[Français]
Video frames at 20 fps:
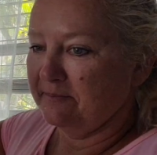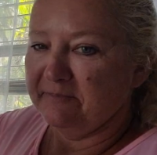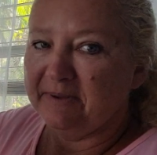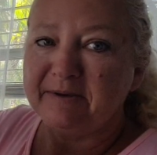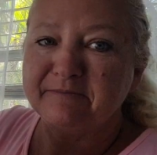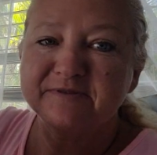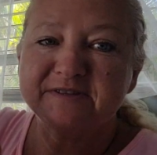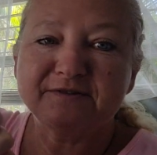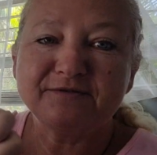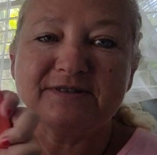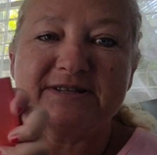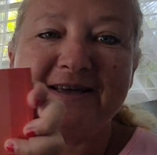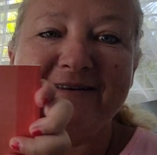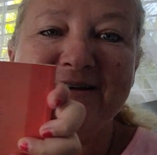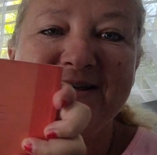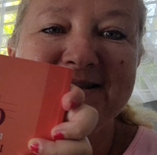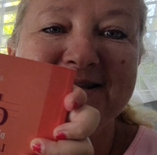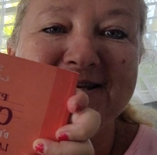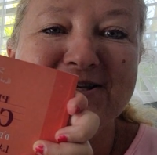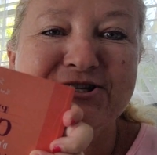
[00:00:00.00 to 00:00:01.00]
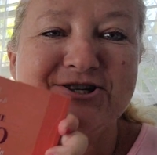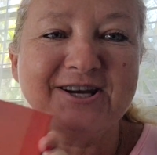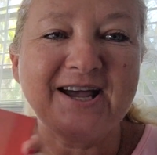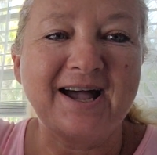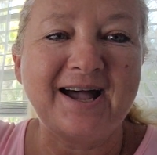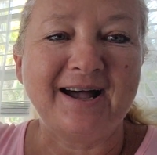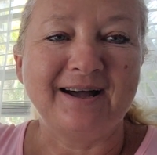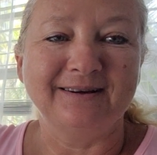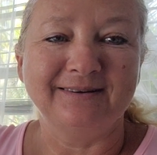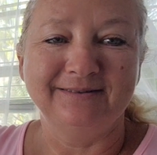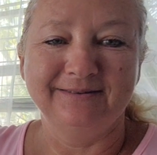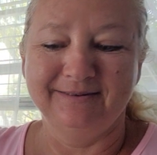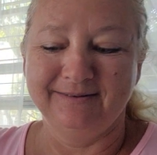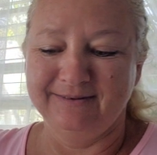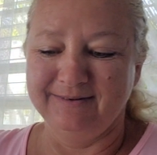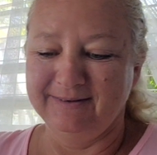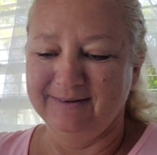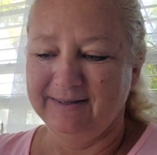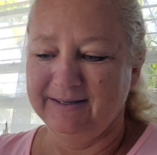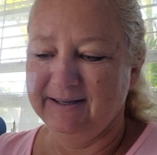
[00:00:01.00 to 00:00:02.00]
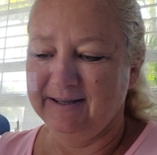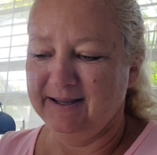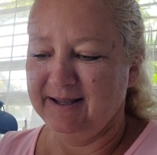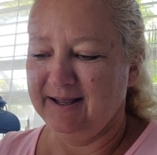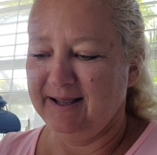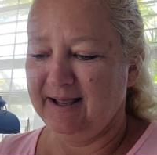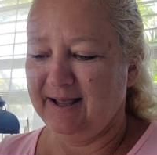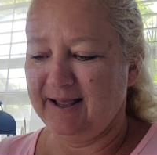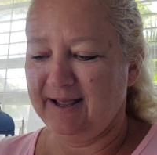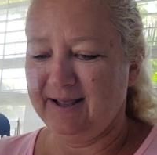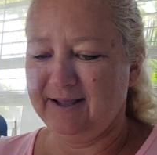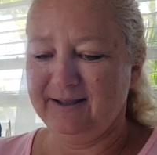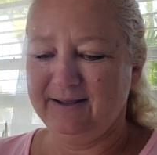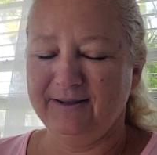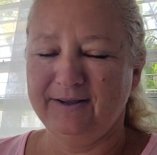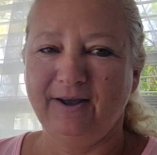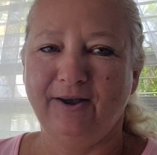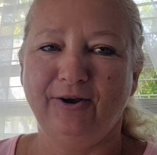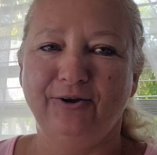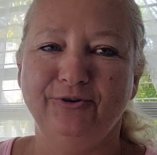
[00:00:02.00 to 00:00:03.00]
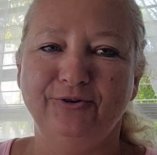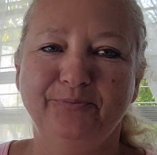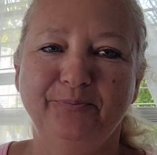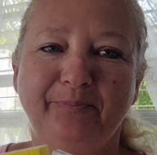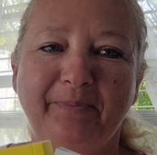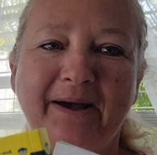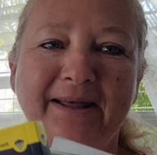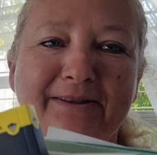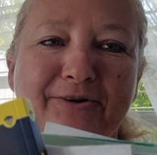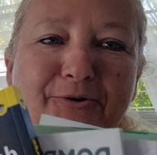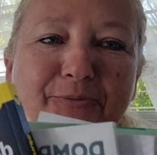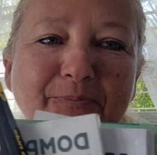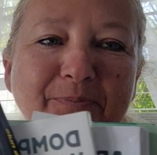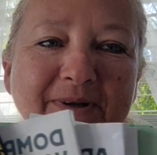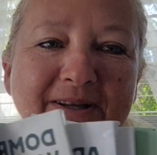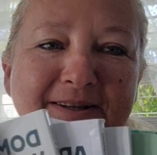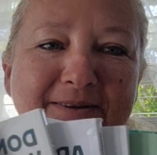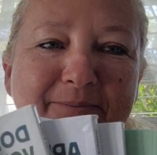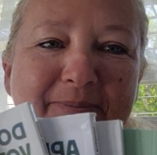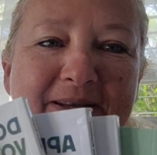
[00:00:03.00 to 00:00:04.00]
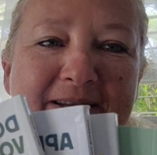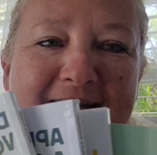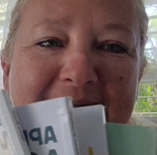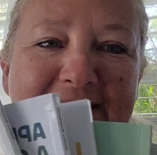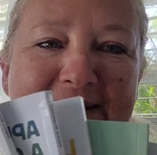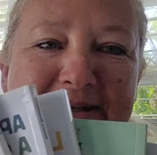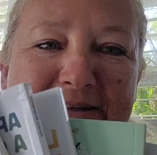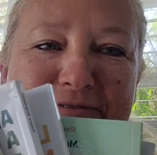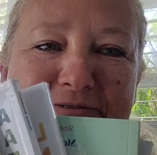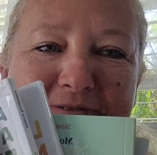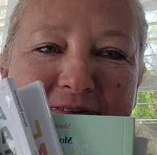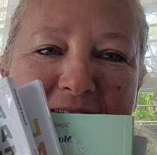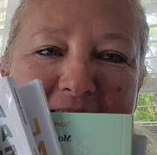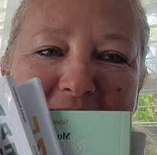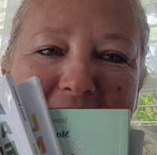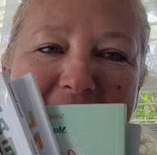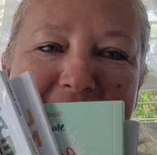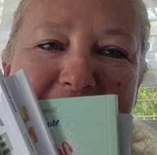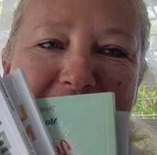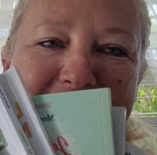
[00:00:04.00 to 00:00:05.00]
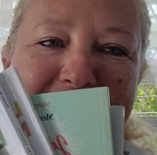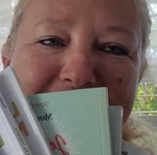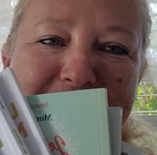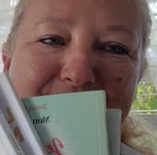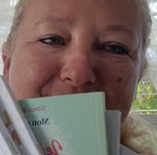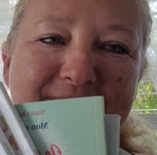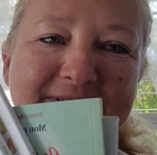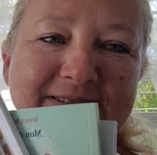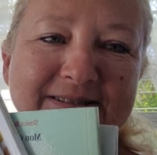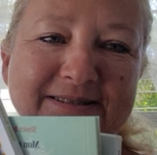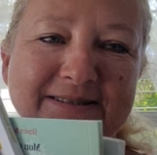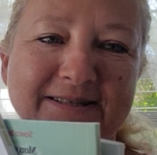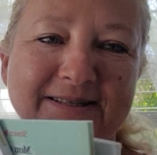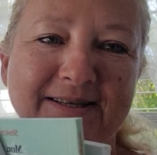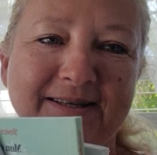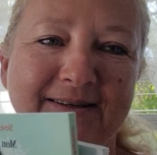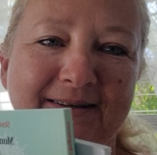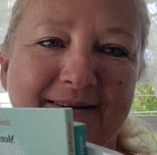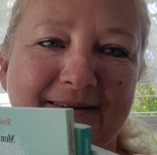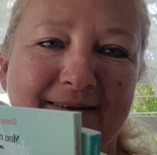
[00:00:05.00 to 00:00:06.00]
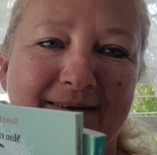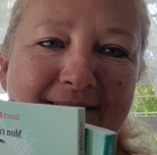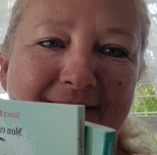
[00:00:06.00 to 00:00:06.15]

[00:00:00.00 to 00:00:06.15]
même si vous avez déjà euh, une panoplie de mes livres, qui sont ici,